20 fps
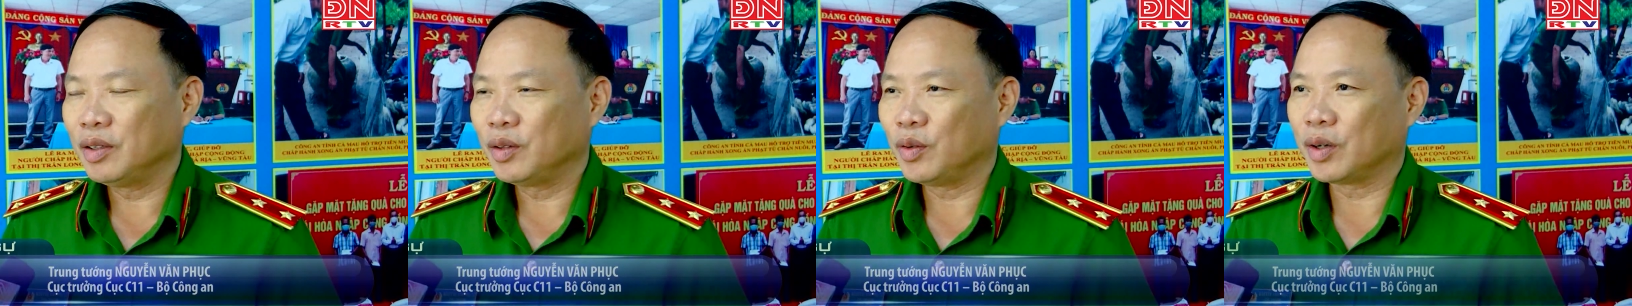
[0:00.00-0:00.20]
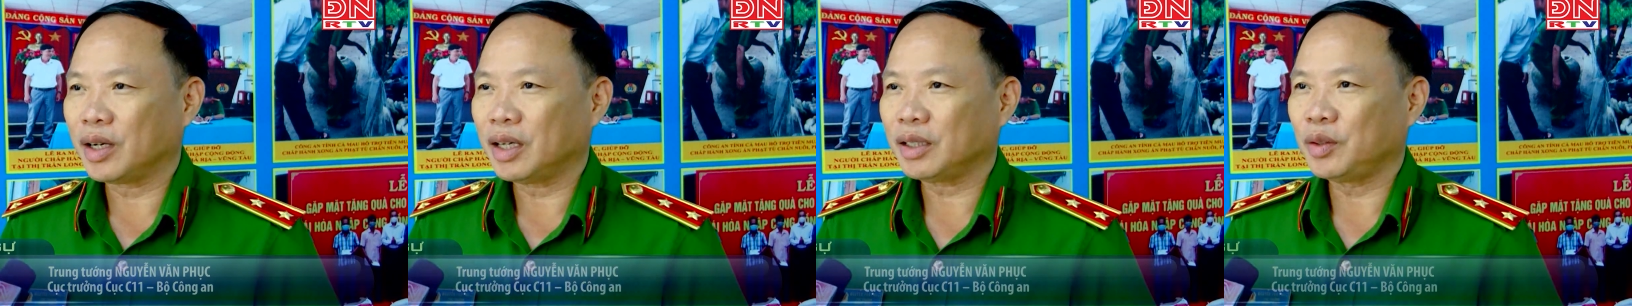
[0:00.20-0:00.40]

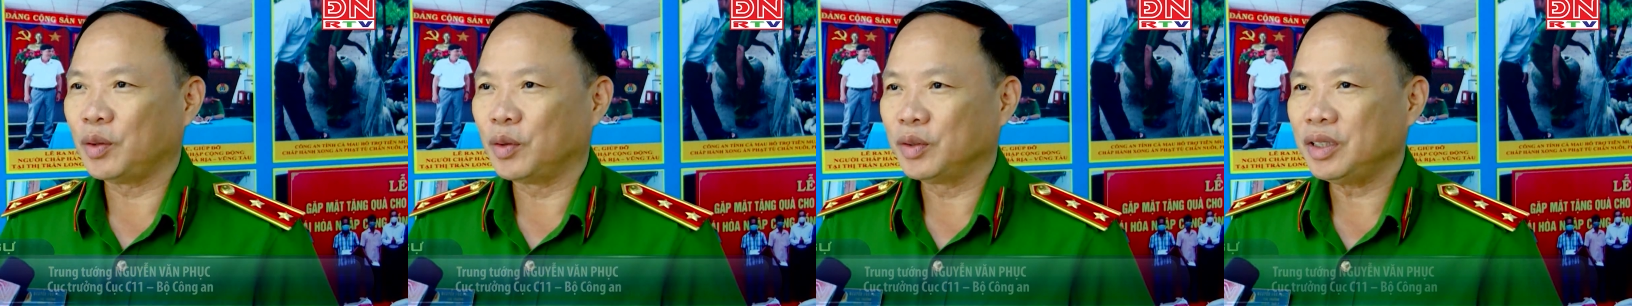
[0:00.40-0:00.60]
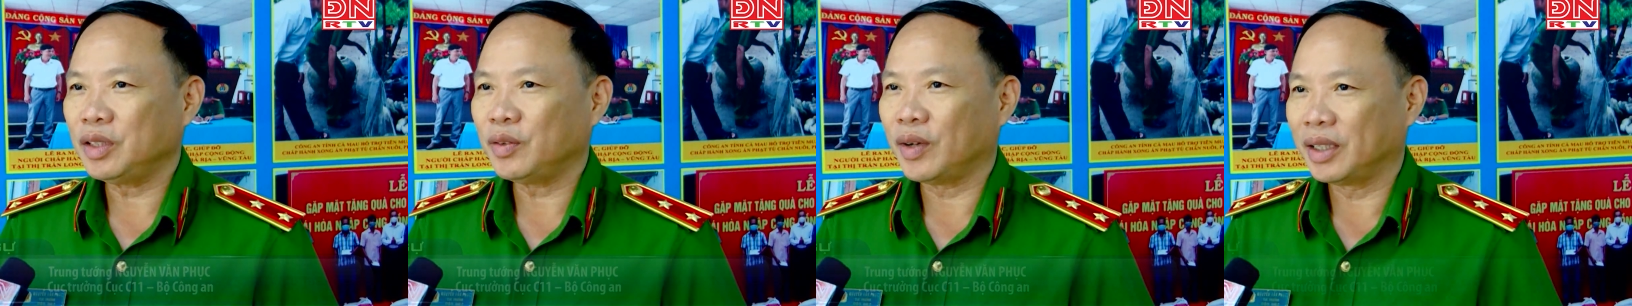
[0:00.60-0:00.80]
của các tổ
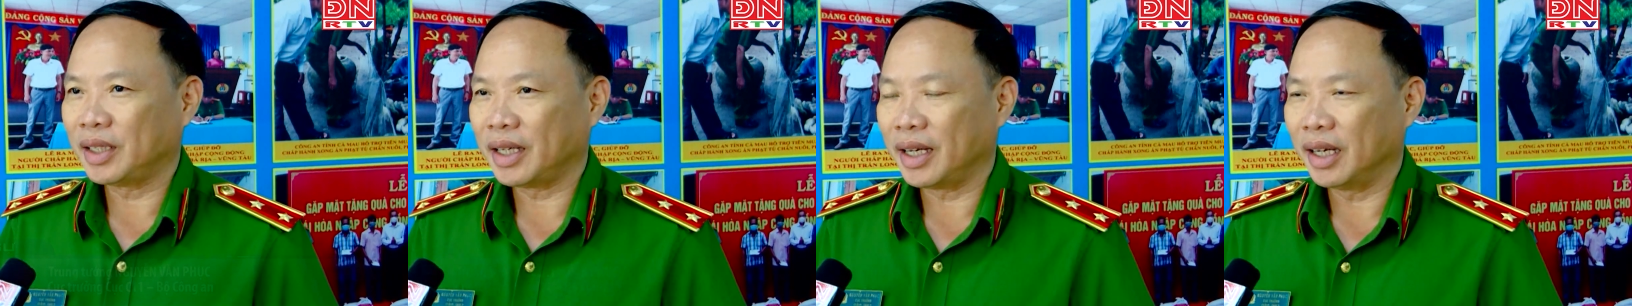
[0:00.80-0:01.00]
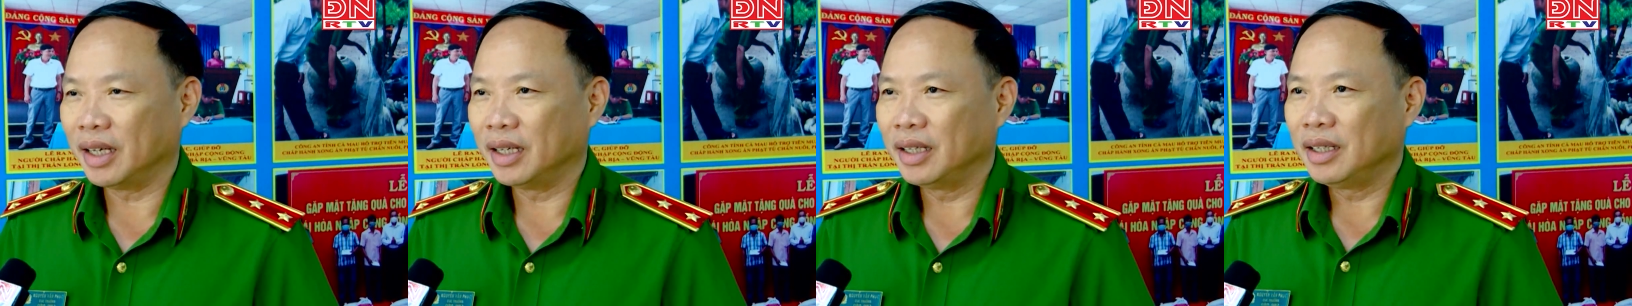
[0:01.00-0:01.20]
chức đoàn
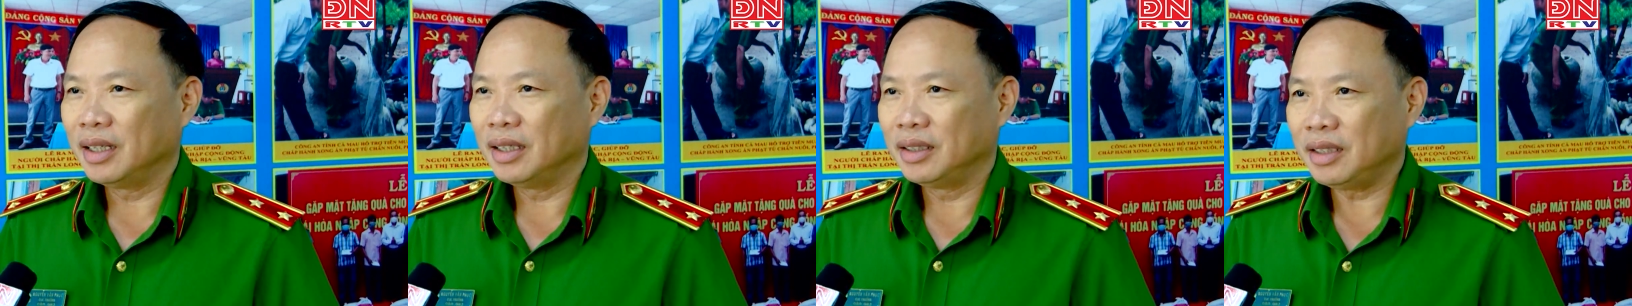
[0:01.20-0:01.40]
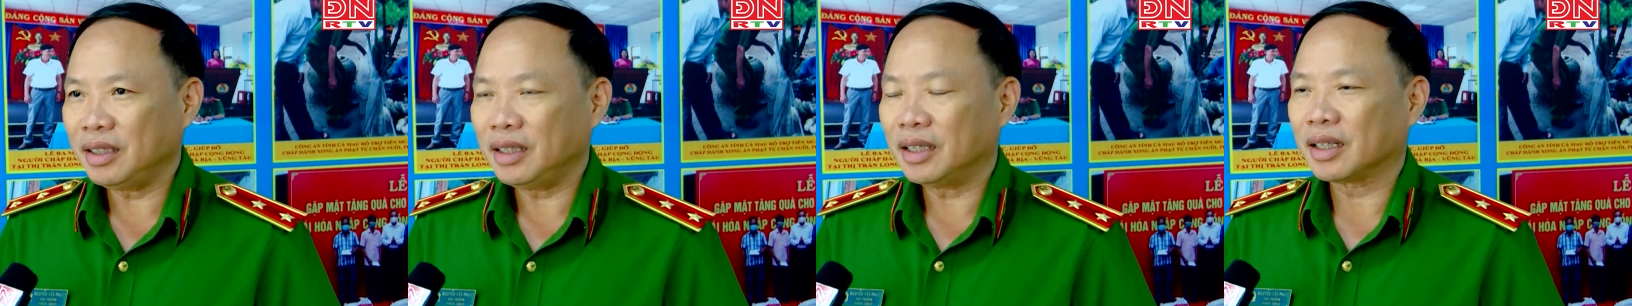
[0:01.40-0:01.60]
thể
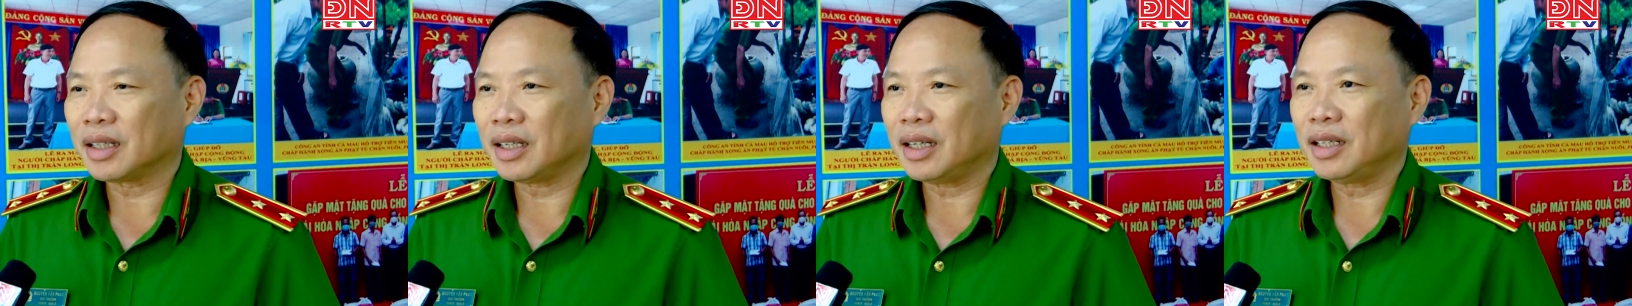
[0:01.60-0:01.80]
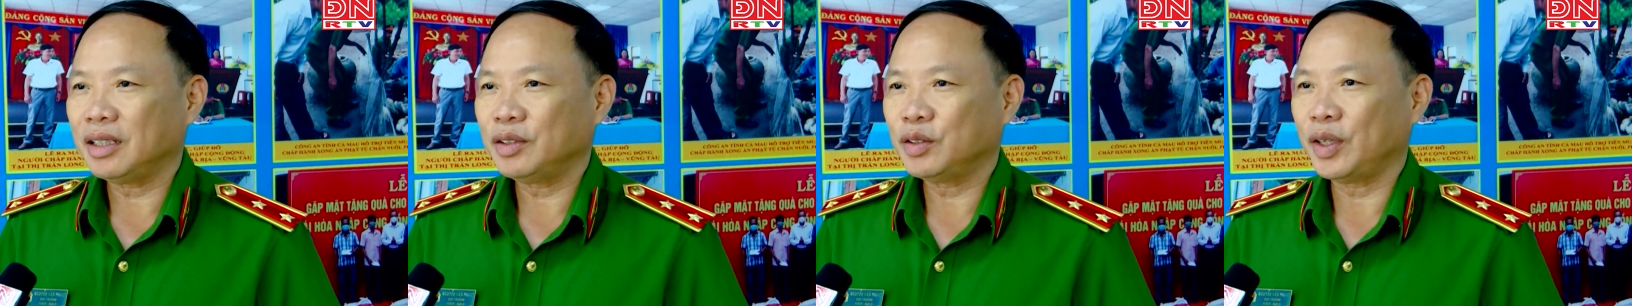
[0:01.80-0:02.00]
nhất là
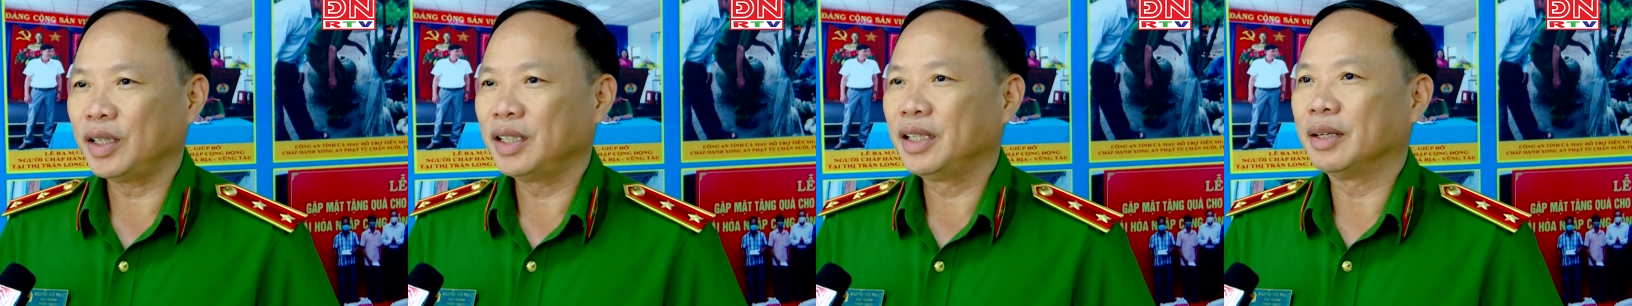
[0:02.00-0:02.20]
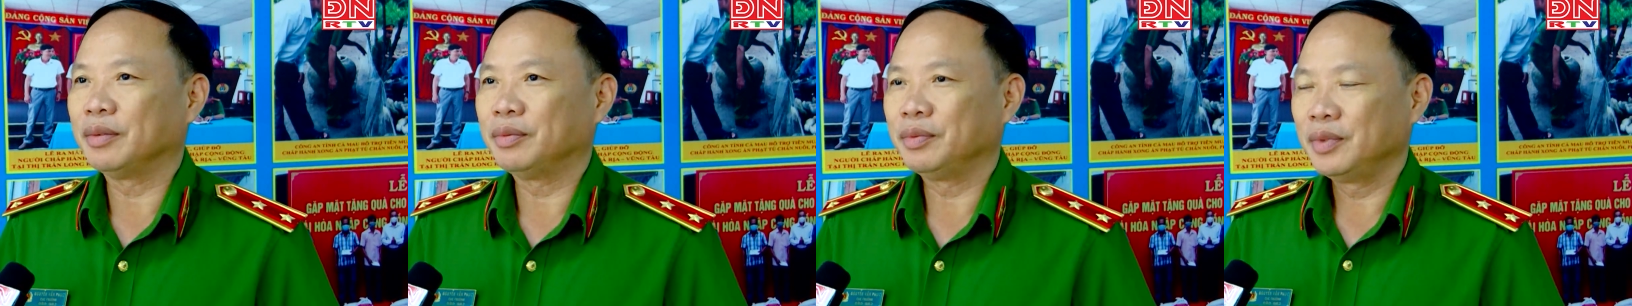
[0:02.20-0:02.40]
các cái
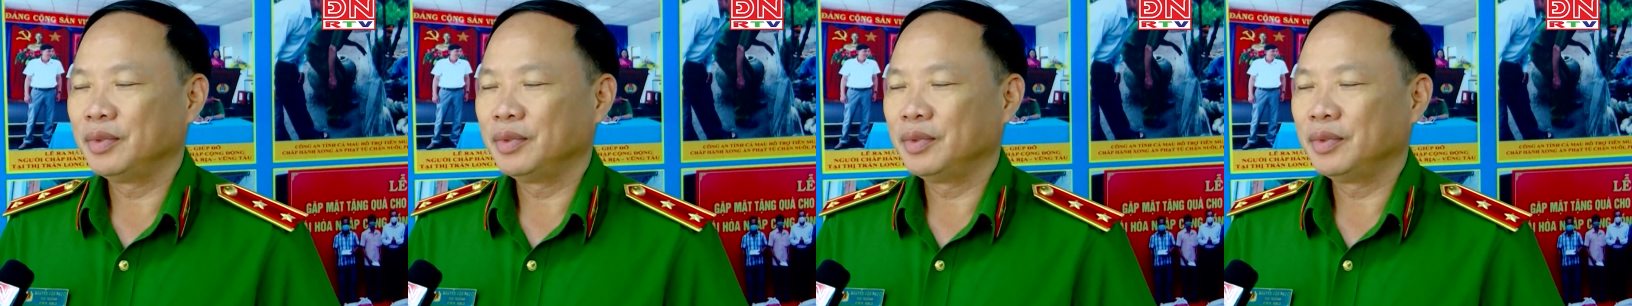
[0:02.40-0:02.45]
doanh nghiệp